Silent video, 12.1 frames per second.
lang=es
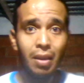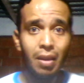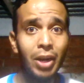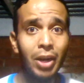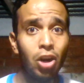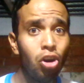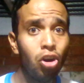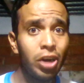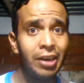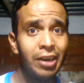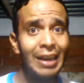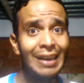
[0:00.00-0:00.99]
Pero lo
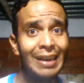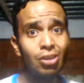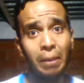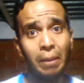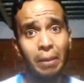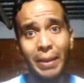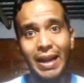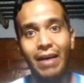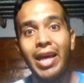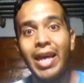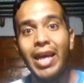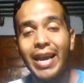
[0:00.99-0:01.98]
que él no se
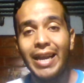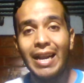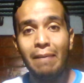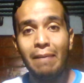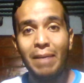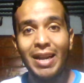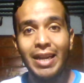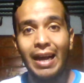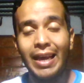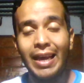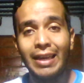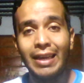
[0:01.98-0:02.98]
esperaba era la
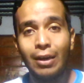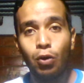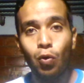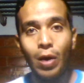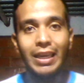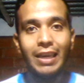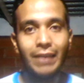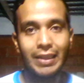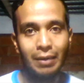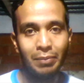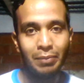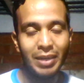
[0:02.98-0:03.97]
manera en el cual iba
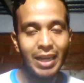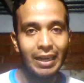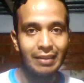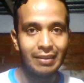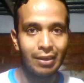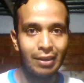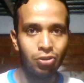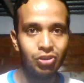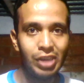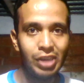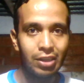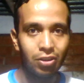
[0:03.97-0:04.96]
a terminar este
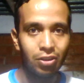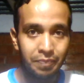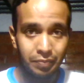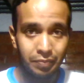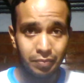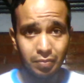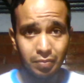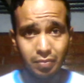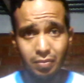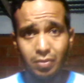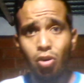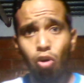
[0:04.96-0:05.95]
concierto.
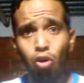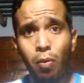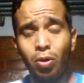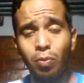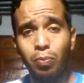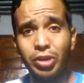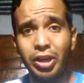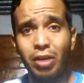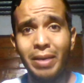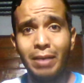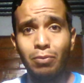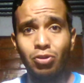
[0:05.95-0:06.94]
Como
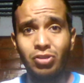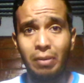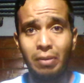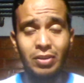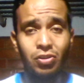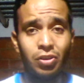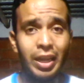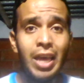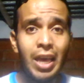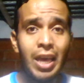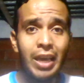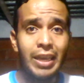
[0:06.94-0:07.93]
pudieron ver muchas
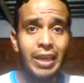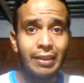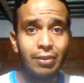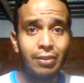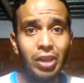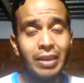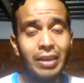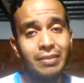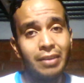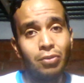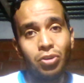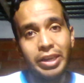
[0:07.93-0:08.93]
personas, y hasta ustedes
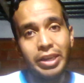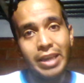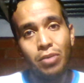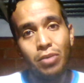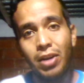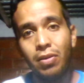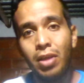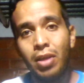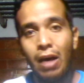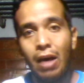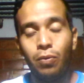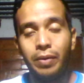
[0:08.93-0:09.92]
seguro que ya lo vieron,
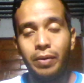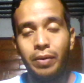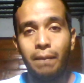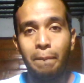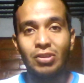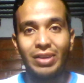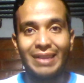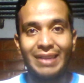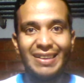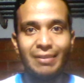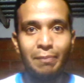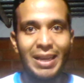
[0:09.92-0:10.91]
hubieron personas
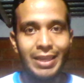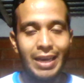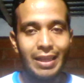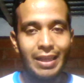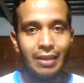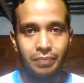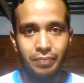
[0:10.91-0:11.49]
desmayadas